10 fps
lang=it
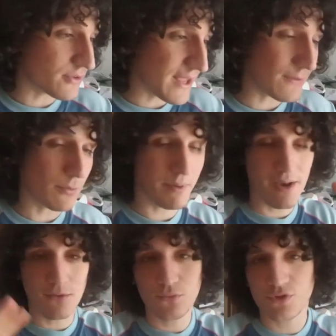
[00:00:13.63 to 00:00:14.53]
intanto per
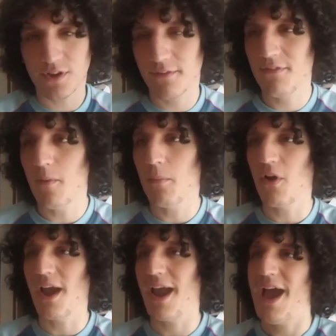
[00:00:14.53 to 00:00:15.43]
la luce che fa un po'
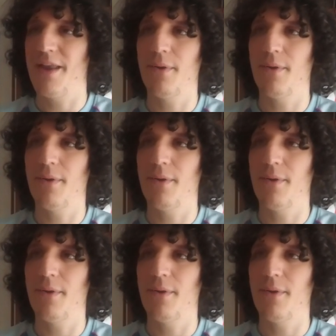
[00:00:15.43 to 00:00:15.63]
cagare,